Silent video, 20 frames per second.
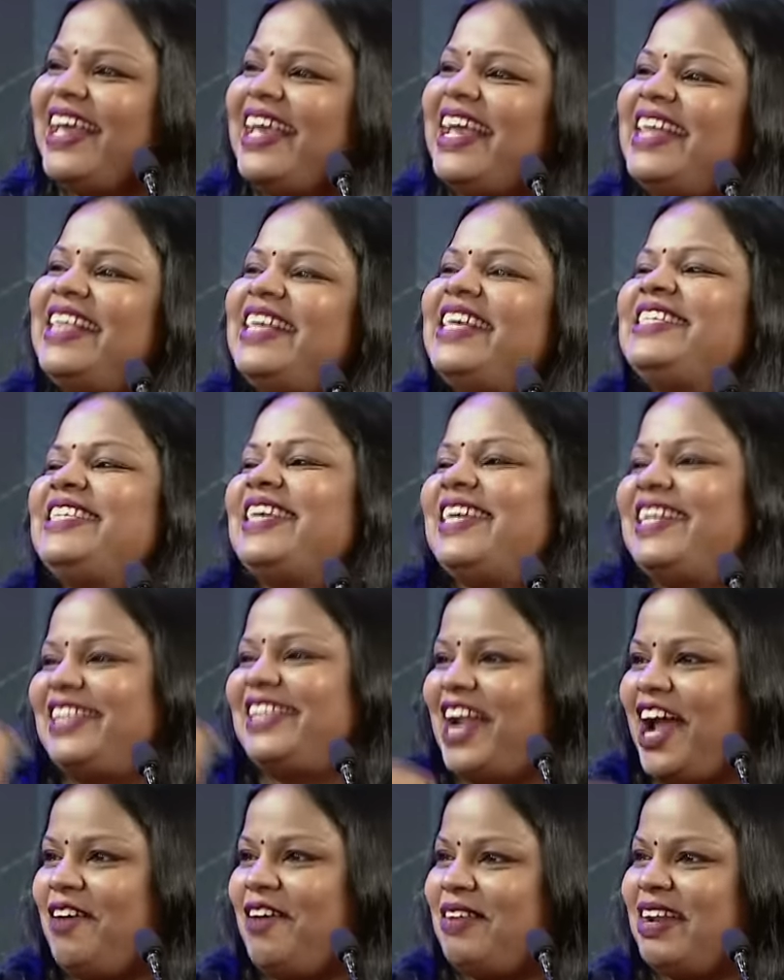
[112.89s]
எதுக்கு சார்
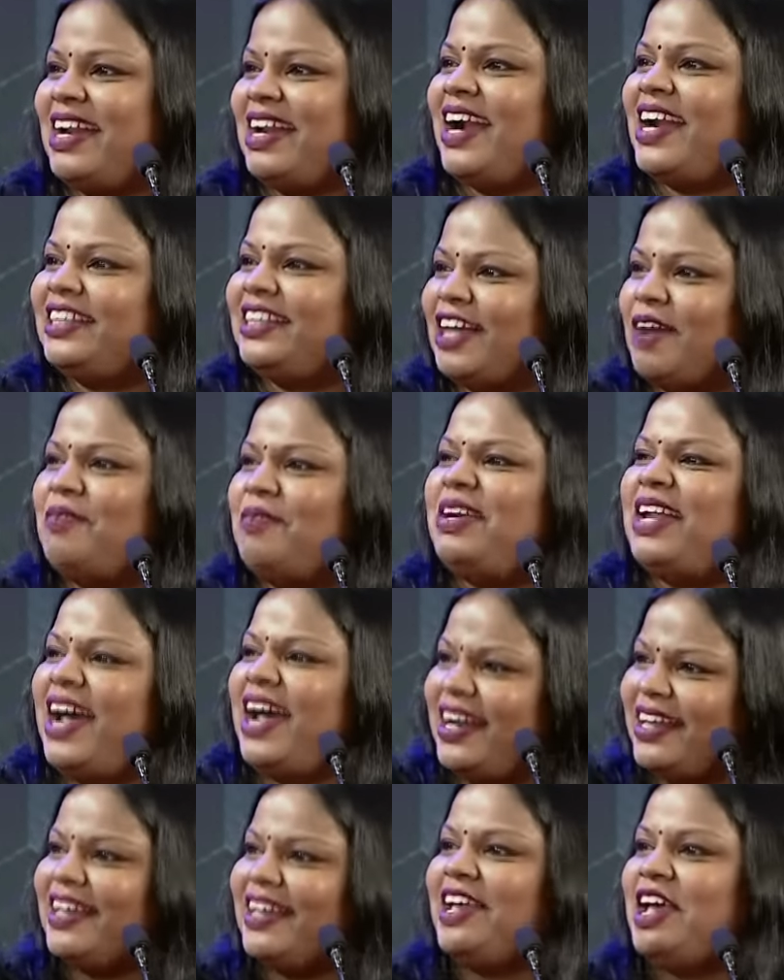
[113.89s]
திராவிட நாடு
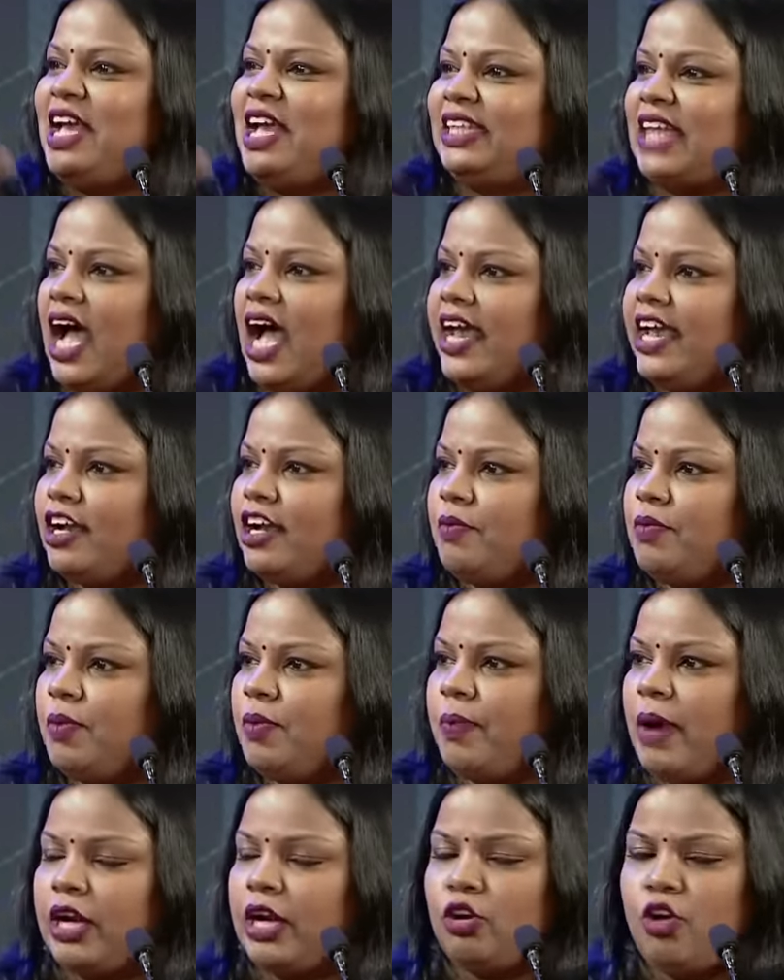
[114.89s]
தமிழ்நாடு தாயகம்னு
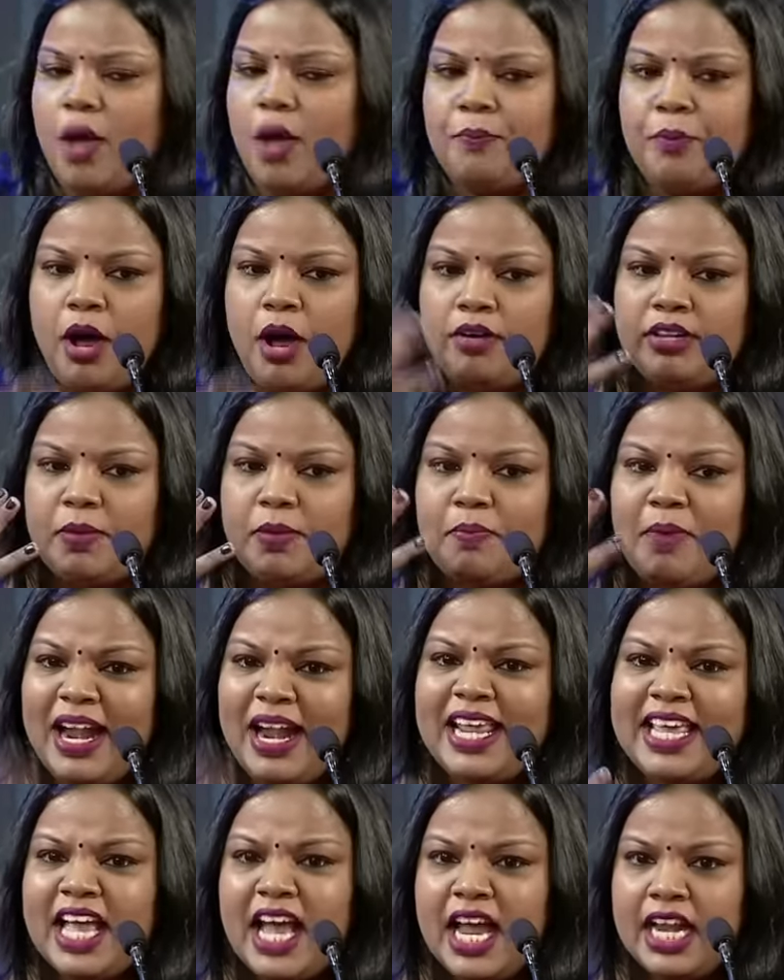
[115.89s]
பாடணும் அப்போ அந்த
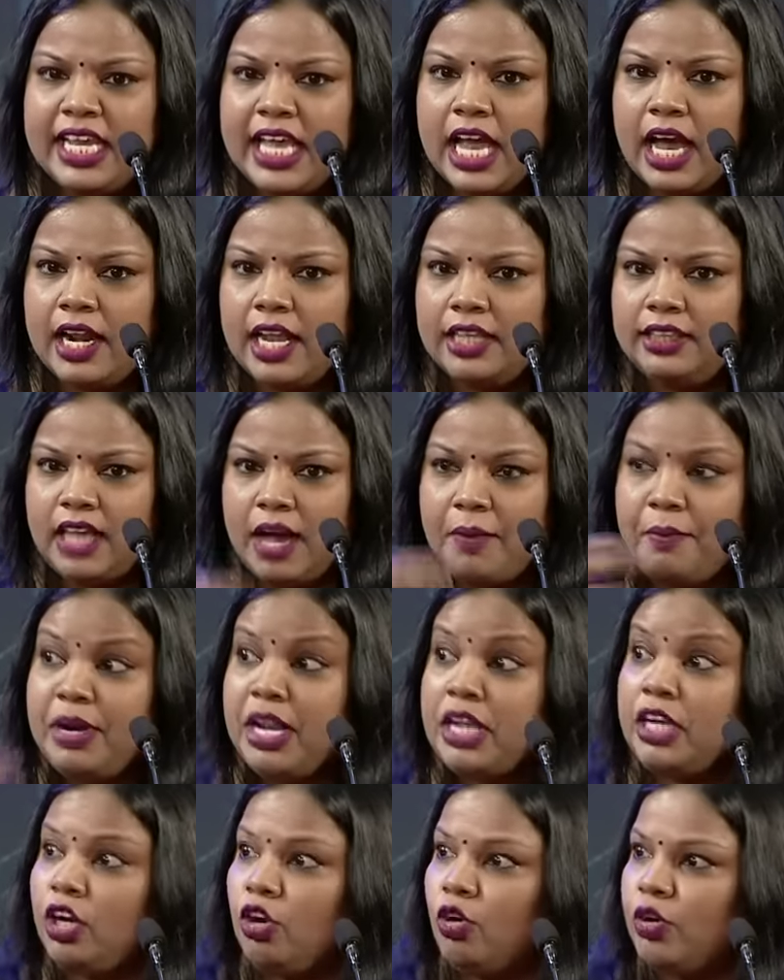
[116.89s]
மலையாளியால்
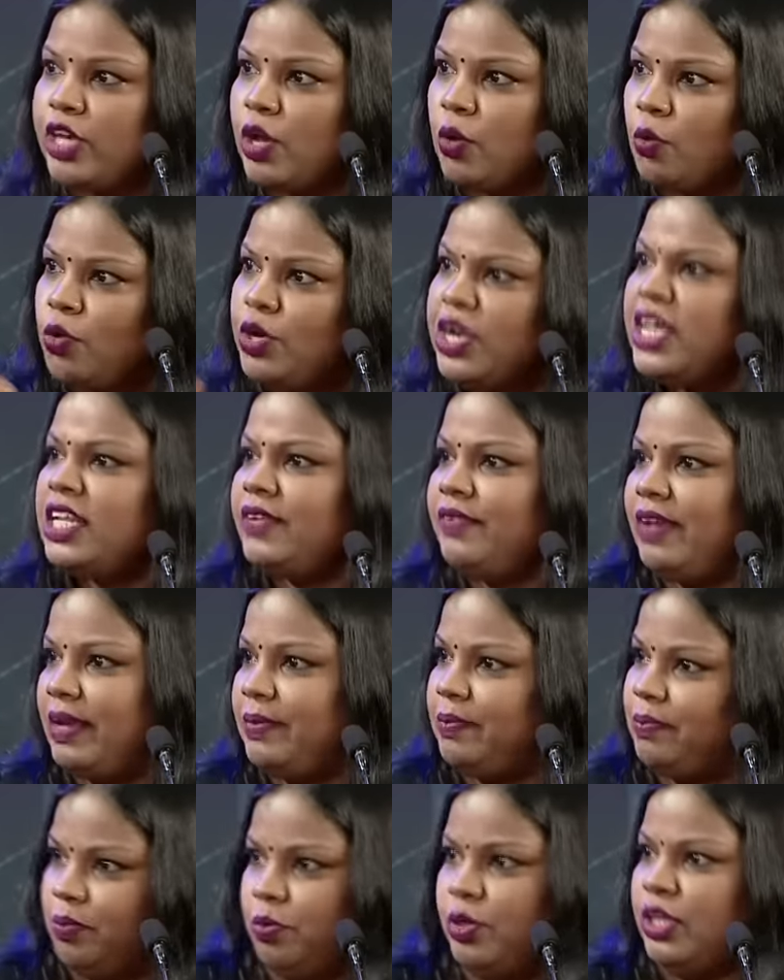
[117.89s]
தமிழர்களுடைய உணர்வை
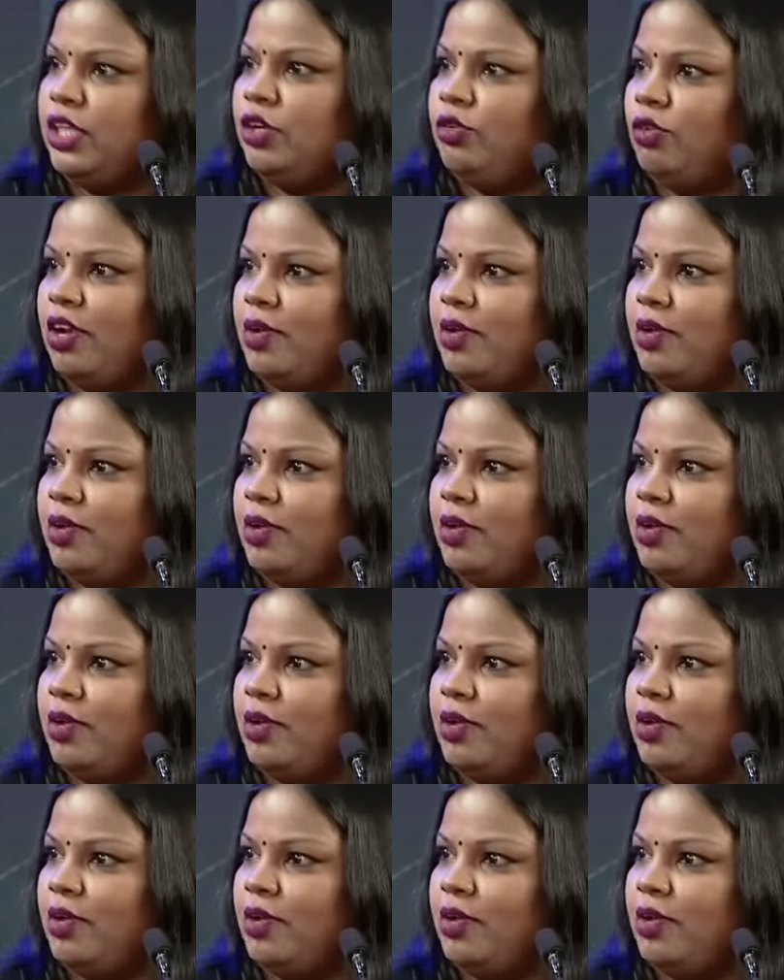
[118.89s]
புரிந்து கொள்ள